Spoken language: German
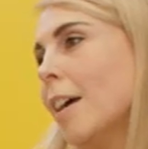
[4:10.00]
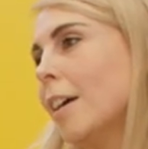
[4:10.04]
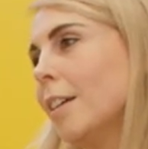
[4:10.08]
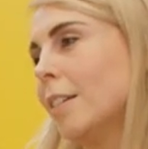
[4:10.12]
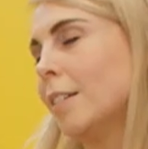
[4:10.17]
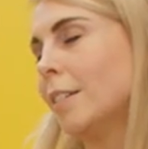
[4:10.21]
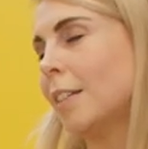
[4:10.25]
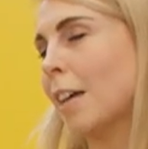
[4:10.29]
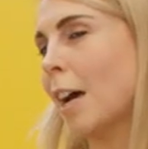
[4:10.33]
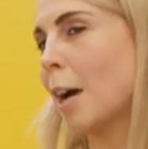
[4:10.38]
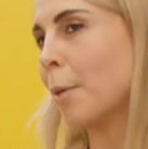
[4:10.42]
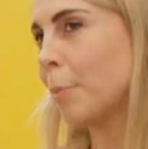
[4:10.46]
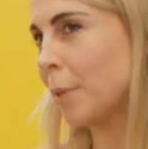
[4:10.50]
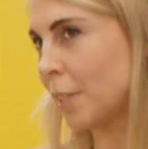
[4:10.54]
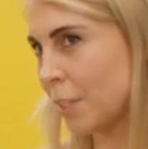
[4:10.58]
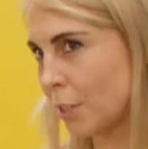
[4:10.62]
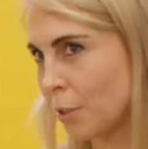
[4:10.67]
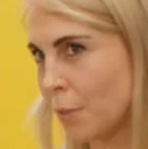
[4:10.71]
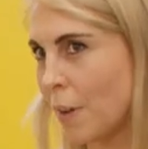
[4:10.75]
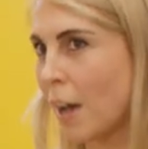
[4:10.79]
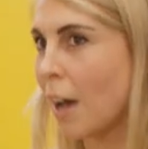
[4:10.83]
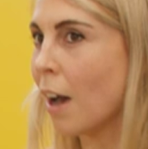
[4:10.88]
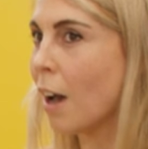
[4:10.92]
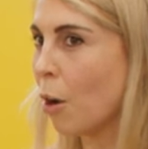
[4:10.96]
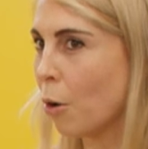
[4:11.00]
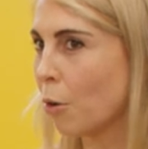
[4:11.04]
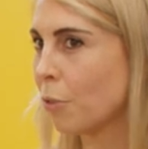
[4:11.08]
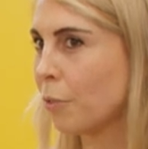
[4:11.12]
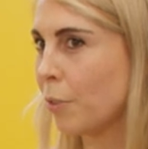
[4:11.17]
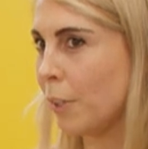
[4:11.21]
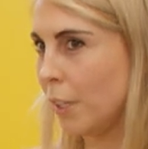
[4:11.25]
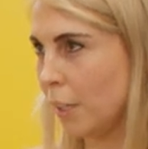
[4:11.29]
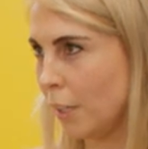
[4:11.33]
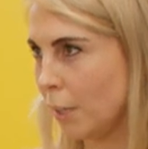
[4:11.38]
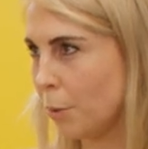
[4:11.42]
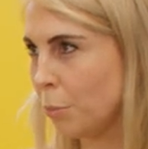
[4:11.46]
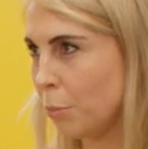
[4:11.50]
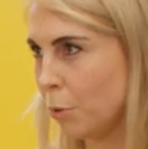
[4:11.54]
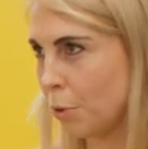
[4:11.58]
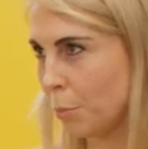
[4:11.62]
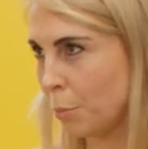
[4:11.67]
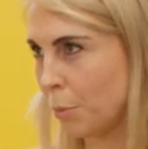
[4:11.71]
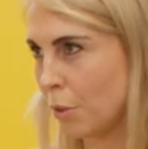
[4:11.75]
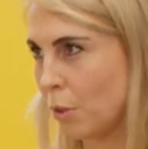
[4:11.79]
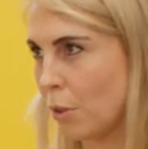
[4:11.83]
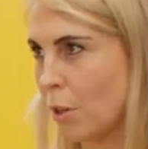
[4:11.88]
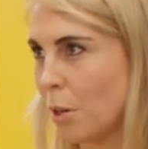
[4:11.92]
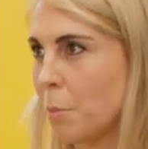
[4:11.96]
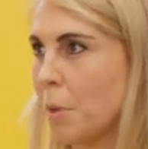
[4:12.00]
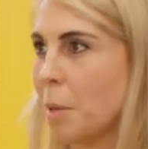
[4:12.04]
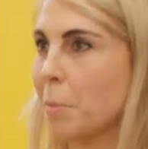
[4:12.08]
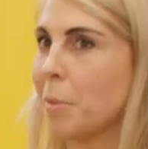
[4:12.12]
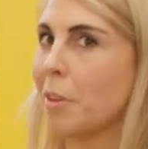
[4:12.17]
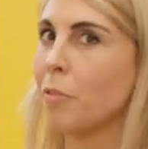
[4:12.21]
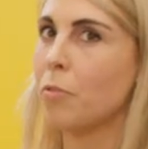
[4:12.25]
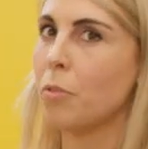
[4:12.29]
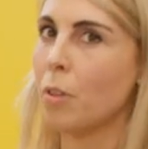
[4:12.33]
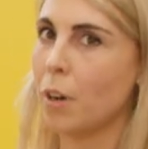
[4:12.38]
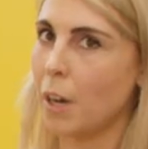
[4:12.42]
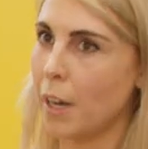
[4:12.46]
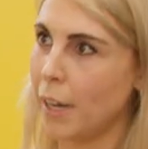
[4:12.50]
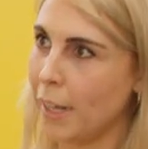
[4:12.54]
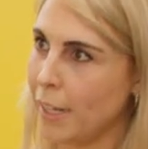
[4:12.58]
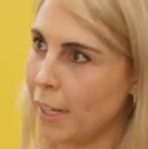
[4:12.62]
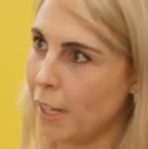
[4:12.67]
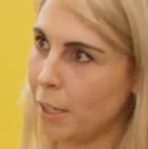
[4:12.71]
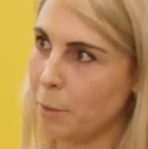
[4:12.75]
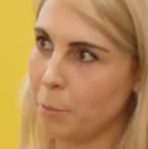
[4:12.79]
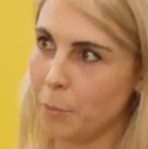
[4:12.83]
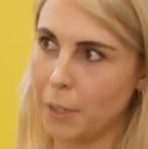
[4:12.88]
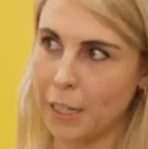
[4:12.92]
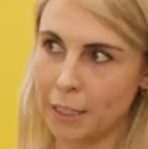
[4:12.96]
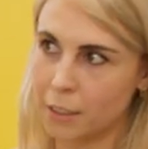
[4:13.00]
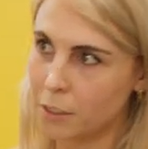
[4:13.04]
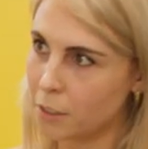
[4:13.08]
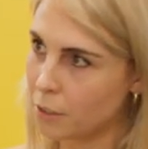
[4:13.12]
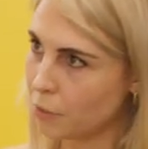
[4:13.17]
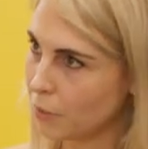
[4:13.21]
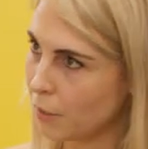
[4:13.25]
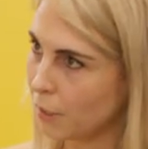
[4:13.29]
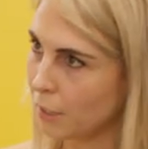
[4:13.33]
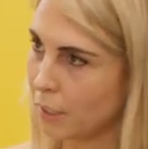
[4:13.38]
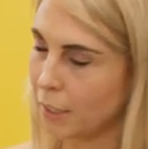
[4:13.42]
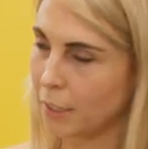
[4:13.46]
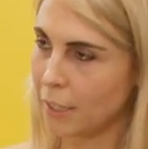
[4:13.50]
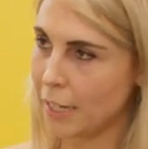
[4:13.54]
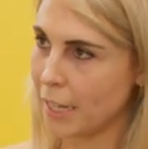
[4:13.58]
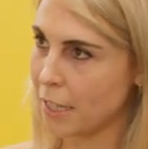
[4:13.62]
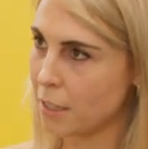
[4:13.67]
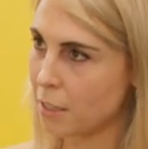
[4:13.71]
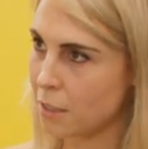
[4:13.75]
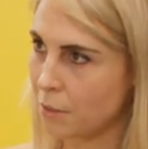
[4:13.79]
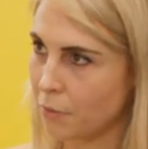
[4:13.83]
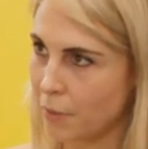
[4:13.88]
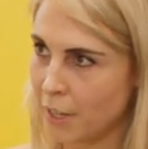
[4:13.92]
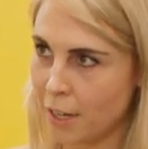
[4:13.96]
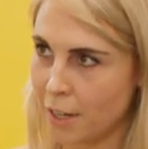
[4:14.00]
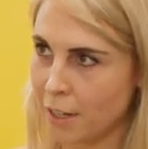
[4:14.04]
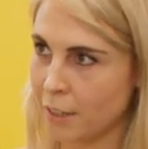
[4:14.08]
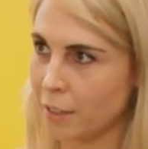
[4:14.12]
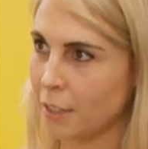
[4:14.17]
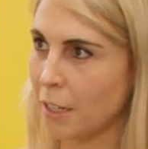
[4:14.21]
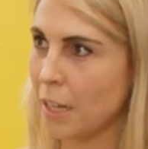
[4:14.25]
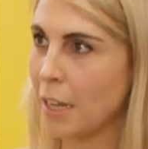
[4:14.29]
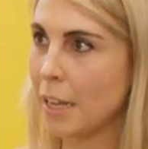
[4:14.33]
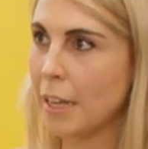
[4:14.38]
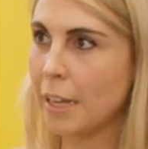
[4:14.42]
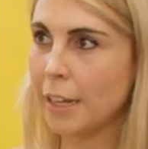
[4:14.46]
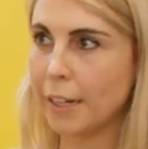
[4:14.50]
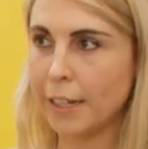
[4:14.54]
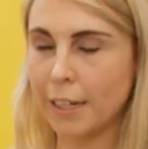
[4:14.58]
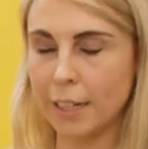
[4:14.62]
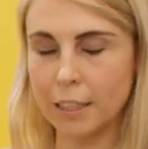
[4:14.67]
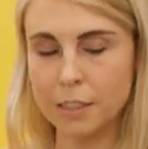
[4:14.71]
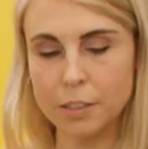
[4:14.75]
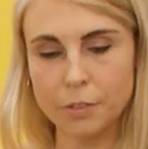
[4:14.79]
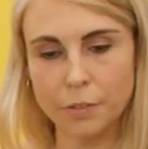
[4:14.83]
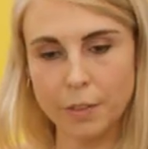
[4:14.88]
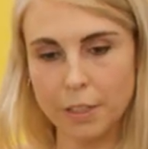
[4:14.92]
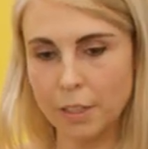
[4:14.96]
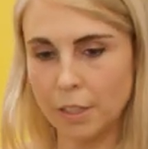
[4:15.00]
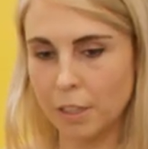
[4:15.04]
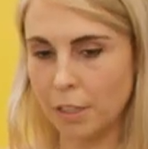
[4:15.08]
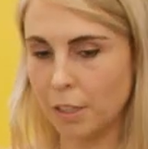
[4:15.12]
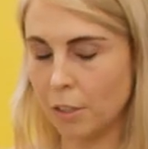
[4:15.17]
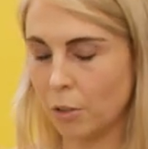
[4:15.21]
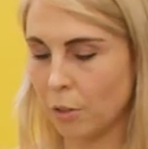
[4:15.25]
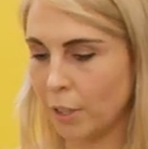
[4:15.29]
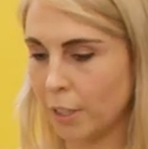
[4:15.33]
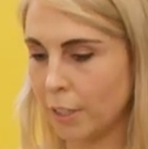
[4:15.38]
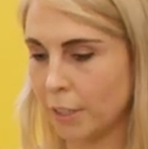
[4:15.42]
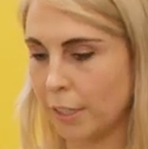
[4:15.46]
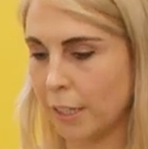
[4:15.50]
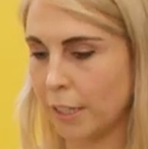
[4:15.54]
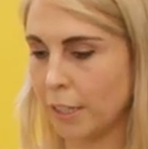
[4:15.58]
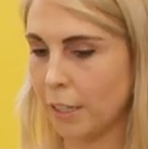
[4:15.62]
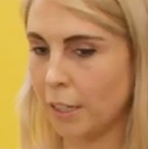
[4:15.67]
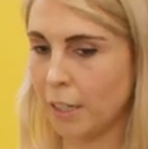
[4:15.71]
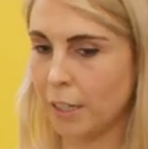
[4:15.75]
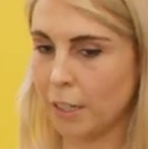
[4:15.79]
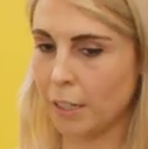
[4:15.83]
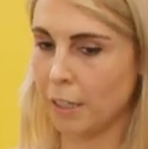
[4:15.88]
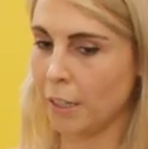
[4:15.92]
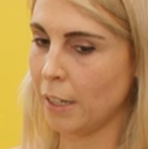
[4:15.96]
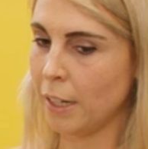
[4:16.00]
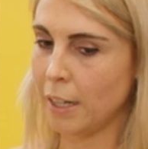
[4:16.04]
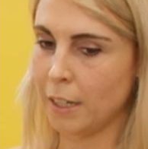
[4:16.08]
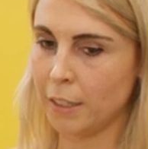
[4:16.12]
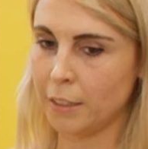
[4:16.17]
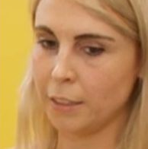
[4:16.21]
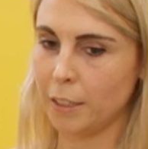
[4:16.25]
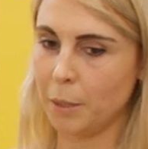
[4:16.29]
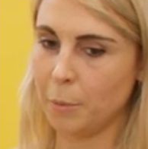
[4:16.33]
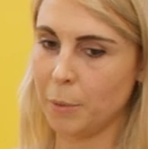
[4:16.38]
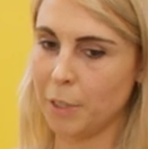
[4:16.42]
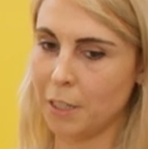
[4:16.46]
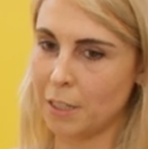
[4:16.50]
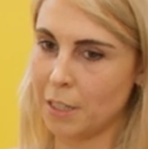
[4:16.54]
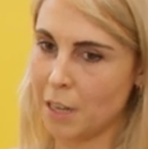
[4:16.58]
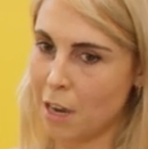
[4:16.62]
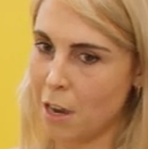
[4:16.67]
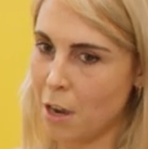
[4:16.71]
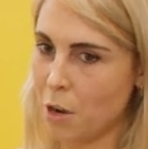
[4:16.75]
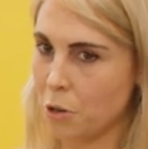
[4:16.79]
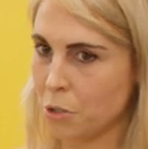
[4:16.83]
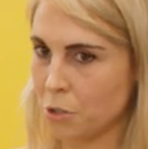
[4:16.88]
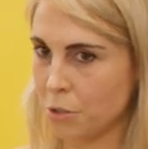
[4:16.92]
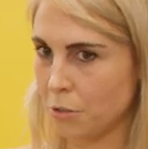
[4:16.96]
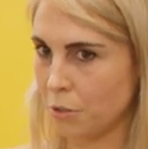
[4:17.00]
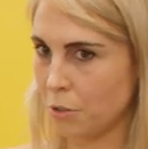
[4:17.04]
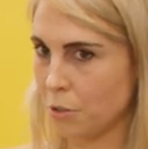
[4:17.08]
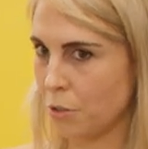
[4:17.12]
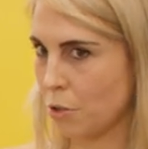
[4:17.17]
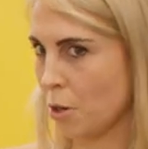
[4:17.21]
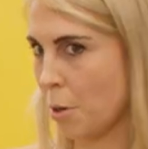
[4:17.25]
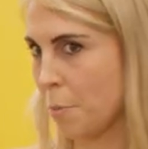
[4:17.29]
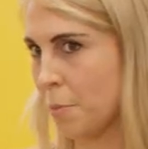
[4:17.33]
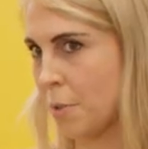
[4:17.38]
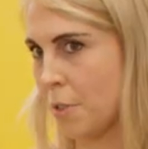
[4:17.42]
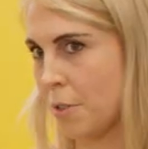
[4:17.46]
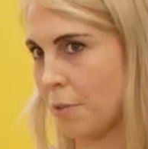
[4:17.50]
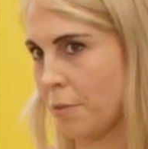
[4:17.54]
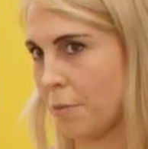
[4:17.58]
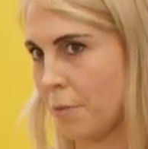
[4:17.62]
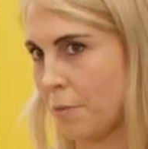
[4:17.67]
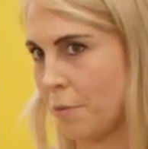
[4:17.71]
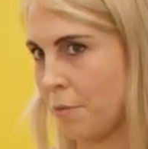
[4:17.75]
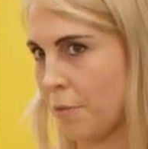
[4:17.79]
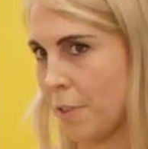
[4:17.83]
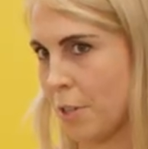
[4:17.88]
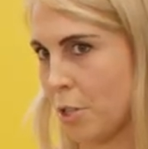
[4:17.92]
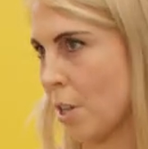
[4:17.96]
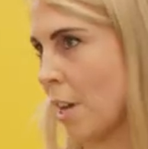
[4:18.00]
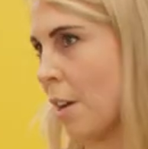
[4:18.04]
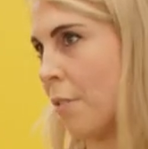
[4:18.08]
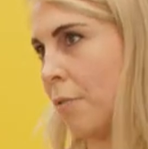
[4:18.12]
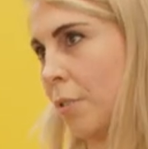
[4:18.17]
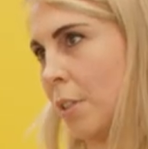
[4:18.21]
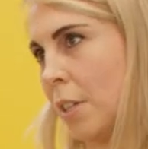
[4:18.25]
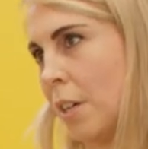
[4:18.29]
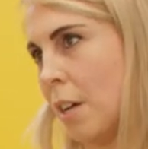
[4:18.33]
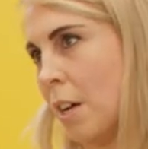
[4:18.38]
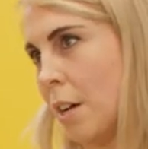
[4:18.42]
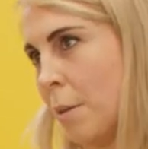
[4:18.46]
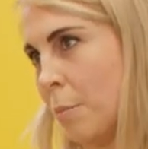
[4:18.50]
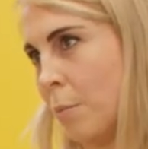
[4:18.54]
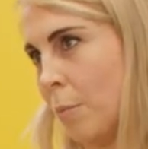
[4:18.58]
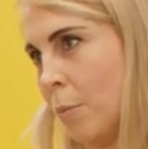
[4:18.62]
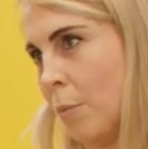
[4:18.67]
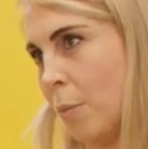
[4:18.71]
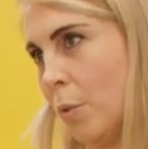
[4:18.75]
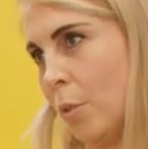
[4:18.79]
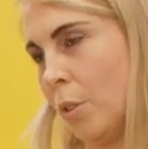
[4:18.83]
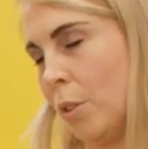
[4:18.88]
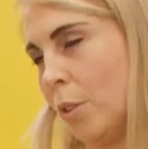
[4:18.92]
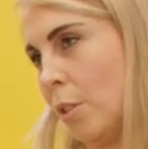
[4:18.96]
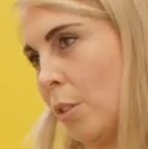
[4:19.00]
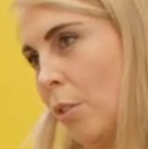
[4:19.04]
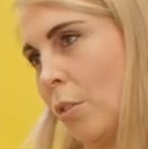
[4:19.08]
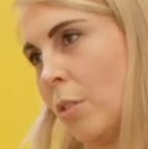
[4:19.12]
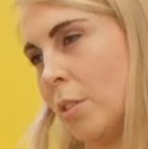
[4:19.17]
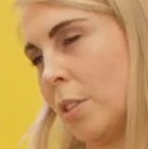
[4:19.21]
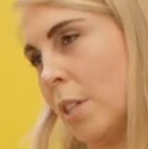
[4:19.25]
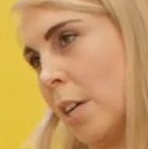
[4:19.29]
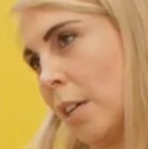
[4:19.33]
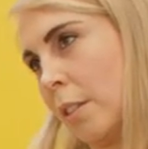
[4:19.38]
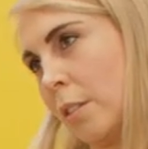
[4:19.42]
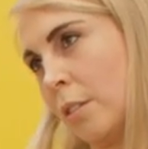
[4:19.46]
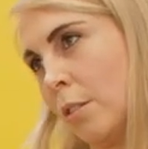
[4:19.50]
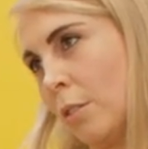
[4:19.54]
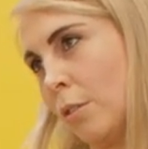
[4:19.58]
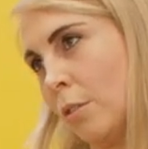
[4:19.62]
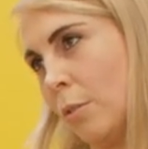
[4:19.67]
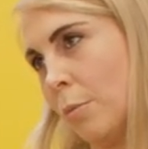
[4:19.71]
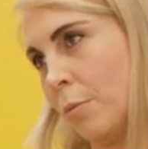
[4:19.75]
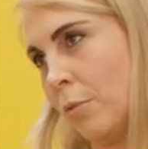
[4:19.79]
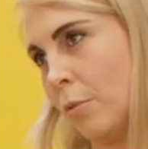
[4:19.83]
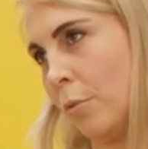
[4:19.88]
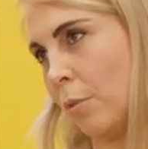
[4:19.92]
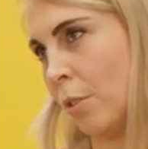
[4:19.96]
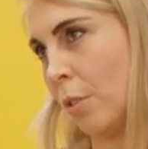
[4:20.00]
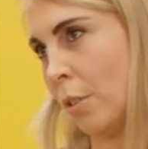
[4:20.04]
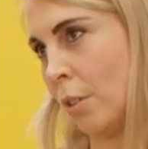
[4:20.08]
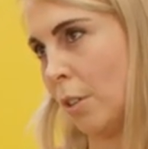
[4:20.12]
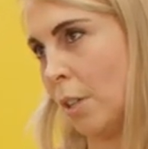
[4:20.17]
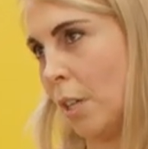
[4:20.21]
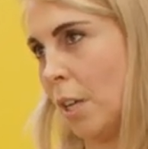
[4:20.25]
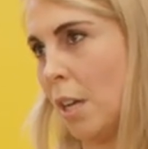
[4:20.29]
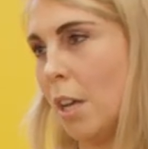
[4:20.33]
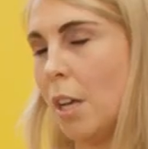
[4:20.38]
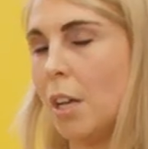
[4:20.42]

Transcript: da habe ich zwar auch viel Input bekommen, aber vor allem ganz viel genetzwerkt, ganz viel Leute kennengelernt, die mir da auch schon Jobs verschafft haben und Kontakte knüpfen können.